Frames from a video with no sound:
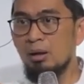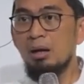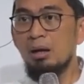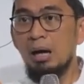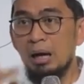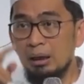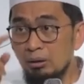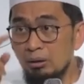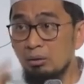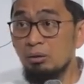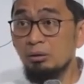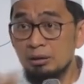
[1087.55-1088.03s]

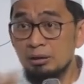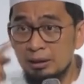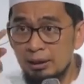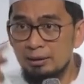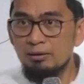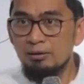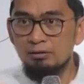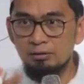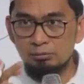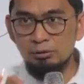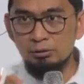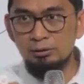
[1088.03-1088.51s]
Kalau
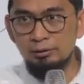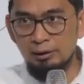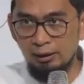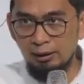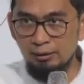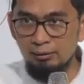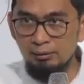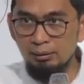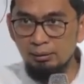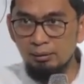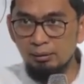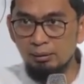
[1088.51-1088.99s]
tidak
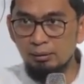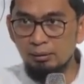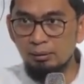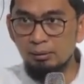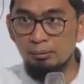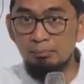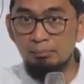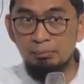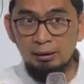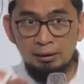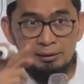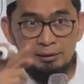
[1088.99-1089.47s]
disebutkan,
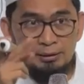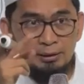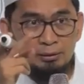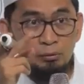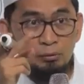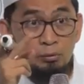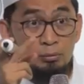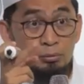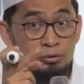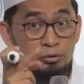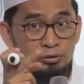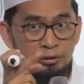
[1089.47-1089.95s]

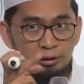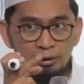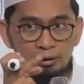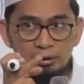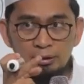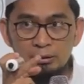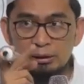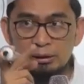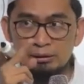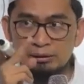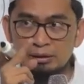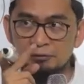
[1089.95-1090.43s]
perhatikan
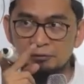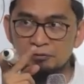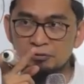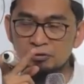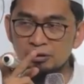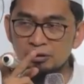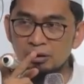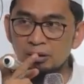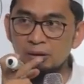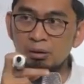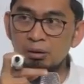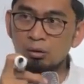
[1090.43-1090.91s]
rumusnya ya, di
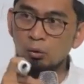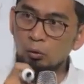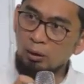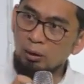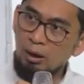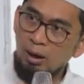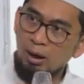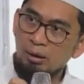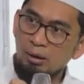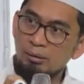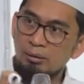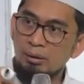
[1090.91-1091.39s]
tafsir,
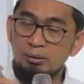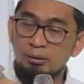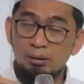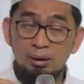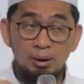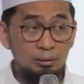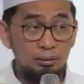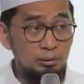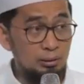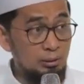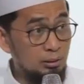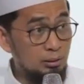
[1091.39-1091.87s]
Quran, dan
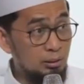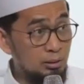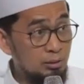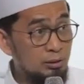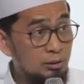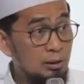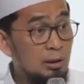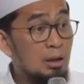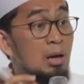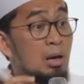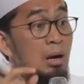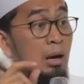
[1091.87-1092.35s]

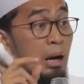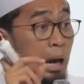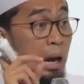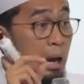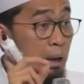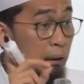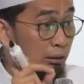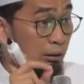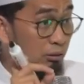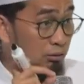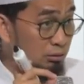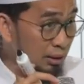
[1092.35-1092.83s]
hadis.
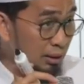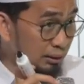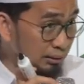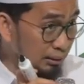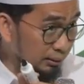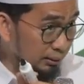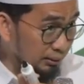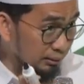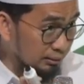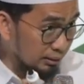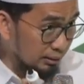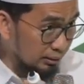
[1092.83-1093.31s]
Kalau
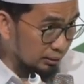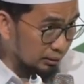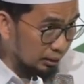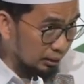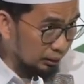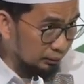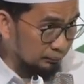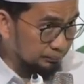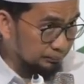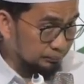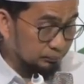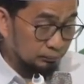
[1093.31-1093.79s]
ada
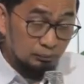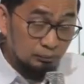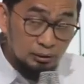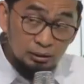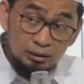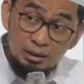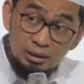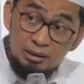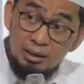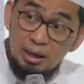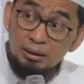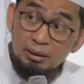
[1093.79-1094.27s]
kejadian,
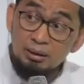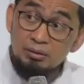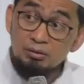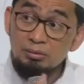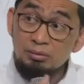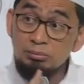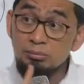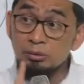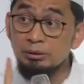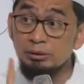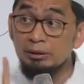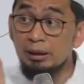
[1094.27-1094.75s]
tidak
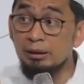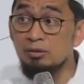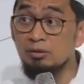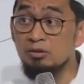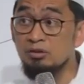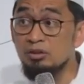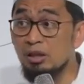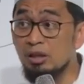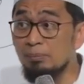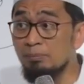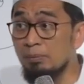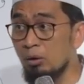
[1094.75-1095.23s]
disebutkan
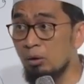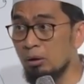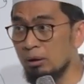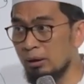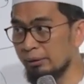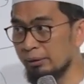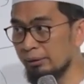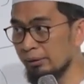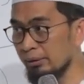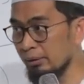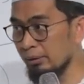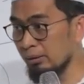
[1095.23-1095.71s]
siapa
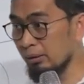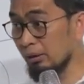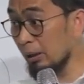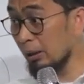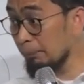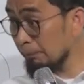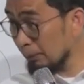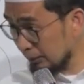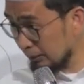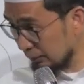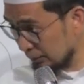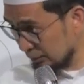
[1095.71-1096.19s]
orangnya,
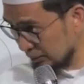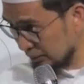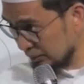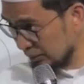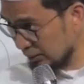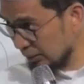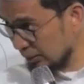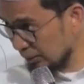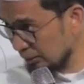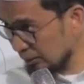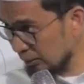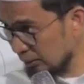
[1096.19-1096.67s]
kapan
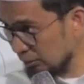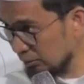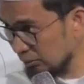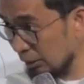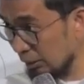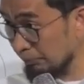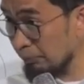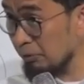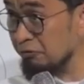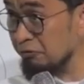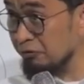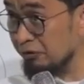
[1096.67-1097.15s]
kejadiannya,
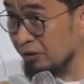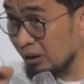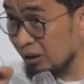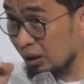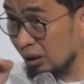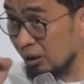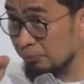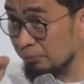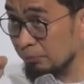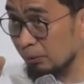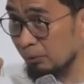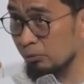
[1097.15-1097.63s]
tapi
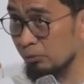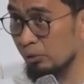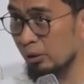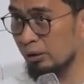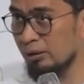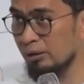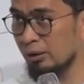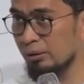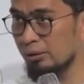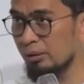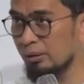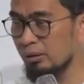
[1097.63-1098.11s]
viral
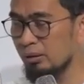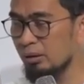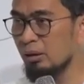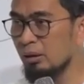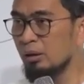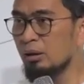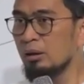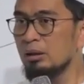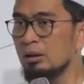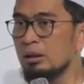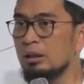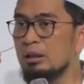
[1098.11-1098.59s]
perbuatannya,
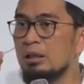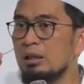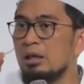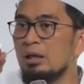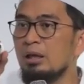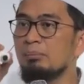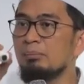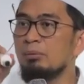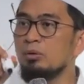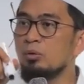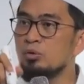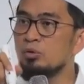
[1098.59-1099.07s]

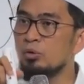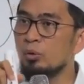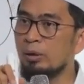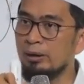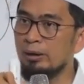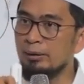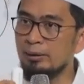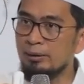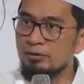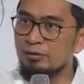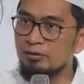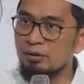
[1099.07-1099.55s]
ini ingin
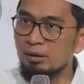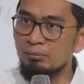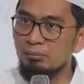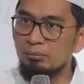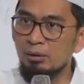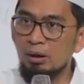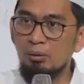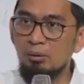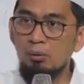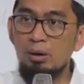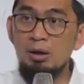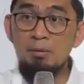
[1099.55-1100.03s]
menunjukkan
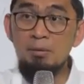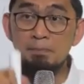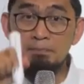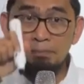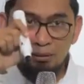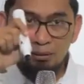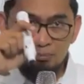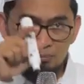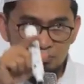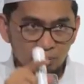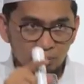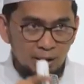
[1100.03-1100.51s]
kesan bahwa
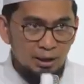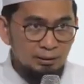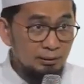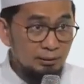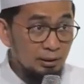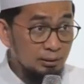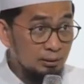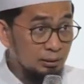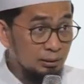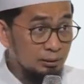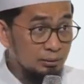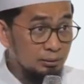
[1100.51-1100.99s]

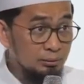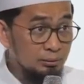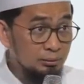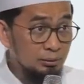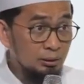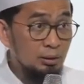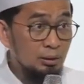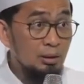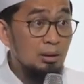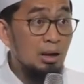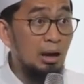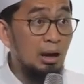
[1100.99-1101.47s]
perbuatan itu
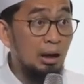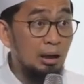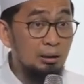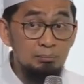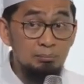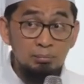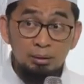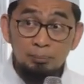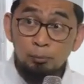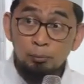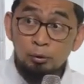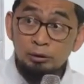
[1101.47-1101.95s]

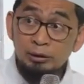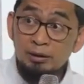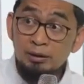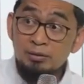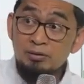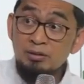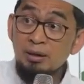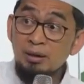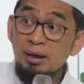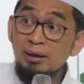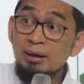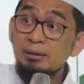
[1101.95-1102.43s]
akan
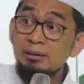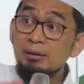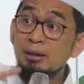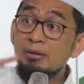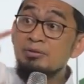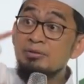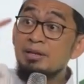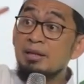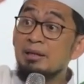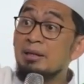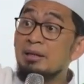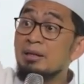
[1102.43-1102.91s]
berpotensi lagi
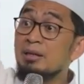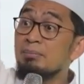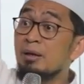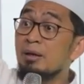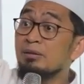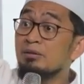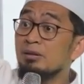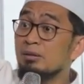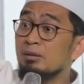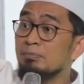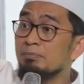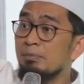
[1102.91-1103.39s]
terjadi di
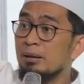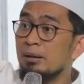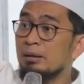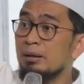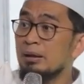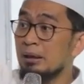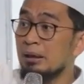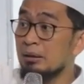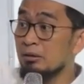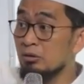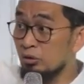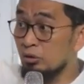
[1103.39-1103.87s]
masa
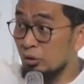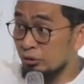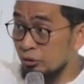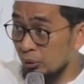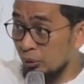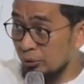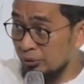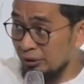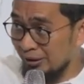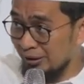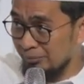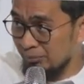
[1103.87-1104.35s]
depan dengan
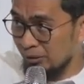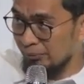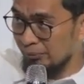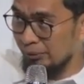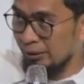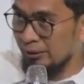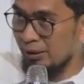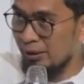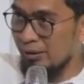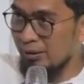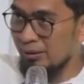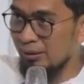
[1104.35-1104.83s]
sosok yang
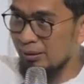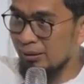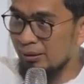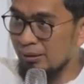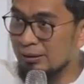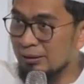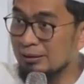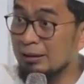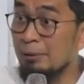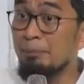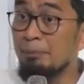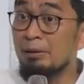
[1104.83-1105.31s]
berbeda,
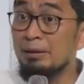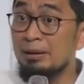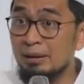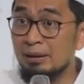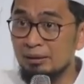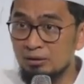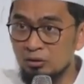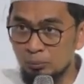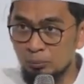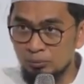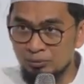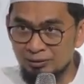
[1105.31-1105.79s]
tapi
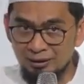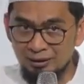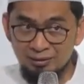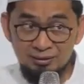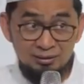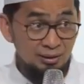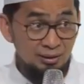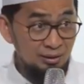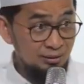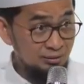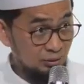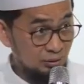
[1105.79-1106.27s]
dengan
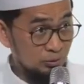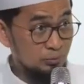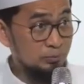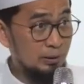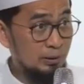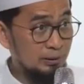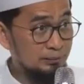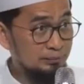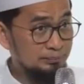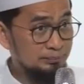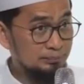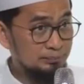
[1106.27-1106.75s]
substansi yang
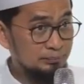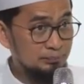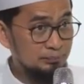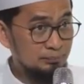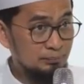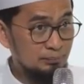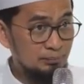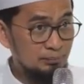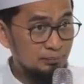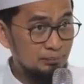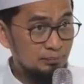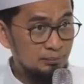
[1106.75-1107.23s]
serupa.
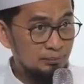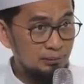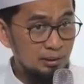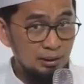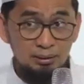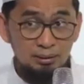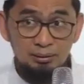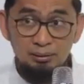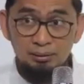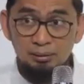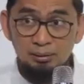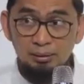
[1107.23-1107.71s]

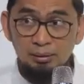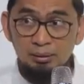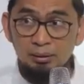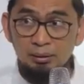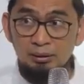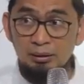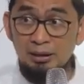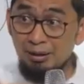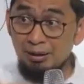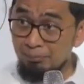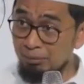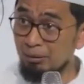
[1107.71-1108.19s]
Ya.
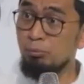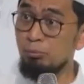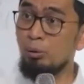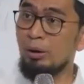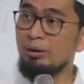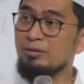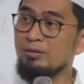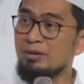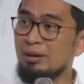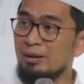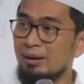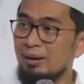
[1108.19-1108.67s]
Dia
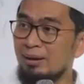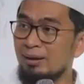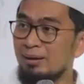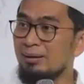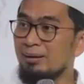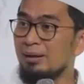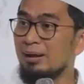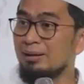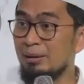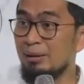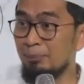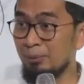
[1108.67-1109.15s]
berbuat salah,
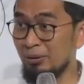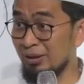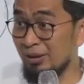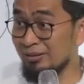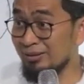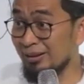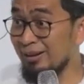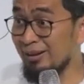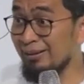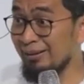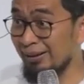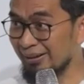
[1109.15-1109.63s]
kita
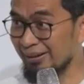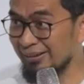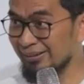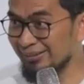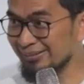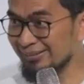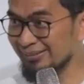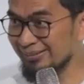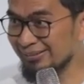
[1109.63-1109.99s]
pernah salah nggak?